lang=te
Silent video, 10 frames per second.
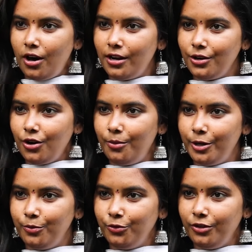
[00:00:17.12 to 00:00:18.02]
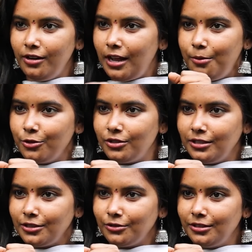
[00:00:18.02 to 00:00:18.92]
హారర్ కామెడీ మూవీలో
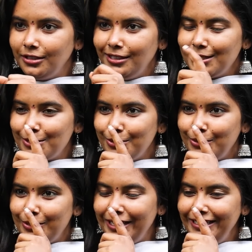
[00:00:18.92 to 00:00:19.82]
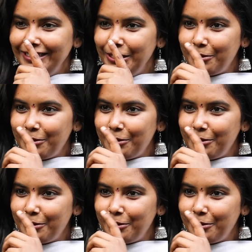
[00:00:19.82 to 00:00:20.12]
రాబోతున్నారు సో ఏంటి